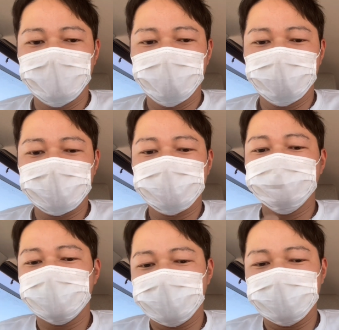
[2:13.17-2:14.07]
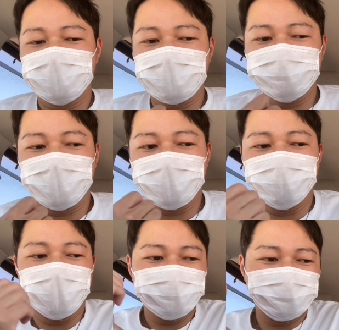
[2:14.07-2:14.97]
私みたいにない場合は、
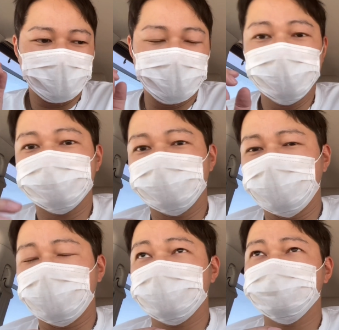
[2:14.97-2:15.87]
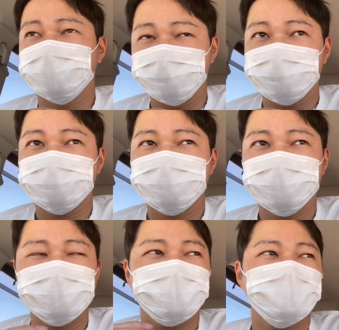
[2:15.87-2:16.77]
まずはリースで始める。
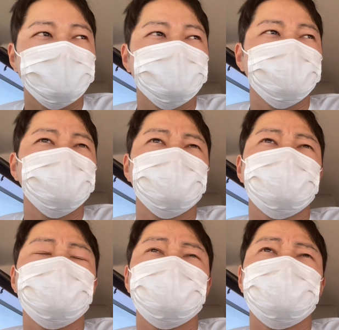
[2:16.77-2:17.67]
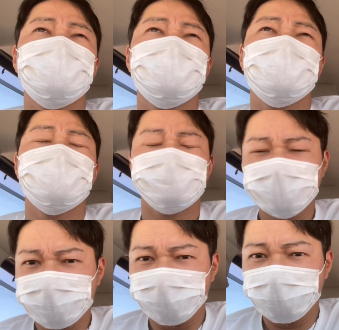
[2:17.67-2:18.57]
で、えー、ある程
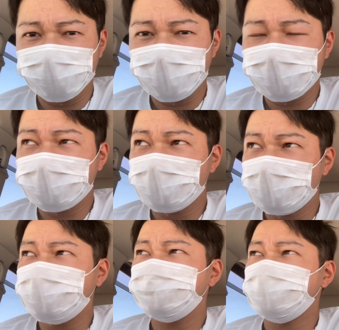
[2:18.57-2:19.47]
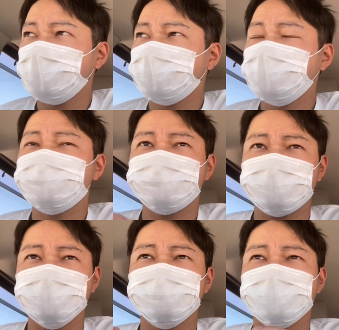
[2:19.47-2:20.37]
度儲かったら、ある程度貯
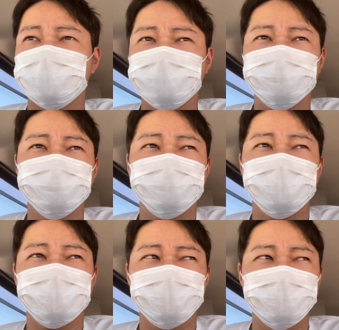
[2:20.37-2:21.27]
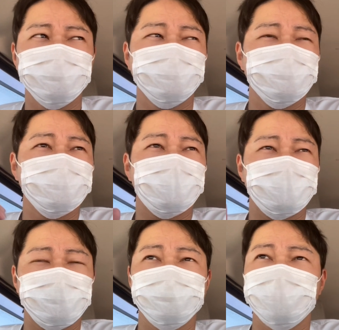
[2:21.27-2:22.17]
金とかできるようになって、ローンがね、
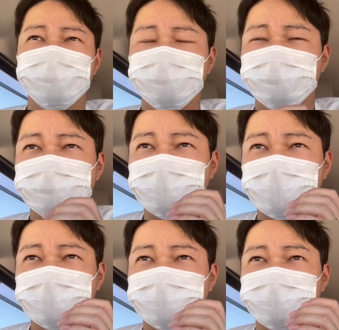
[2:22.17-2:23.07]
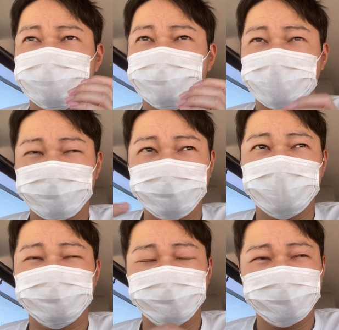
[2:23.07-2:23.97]
組めるようなまあそういっ
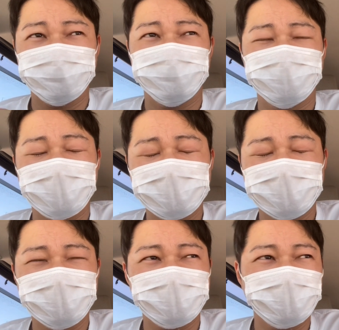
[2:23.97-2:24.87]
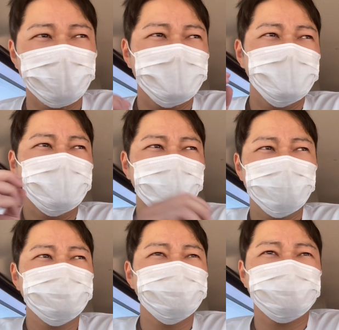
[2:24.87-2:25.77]
た状況になってから
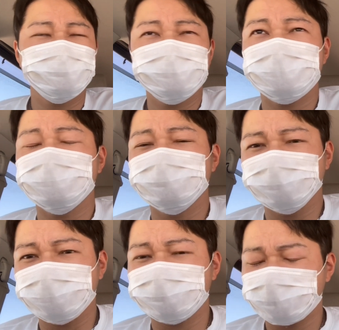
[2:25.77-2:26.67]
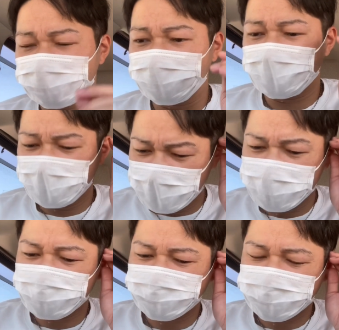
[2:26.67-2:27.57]
購入するっていうのも一つの手です。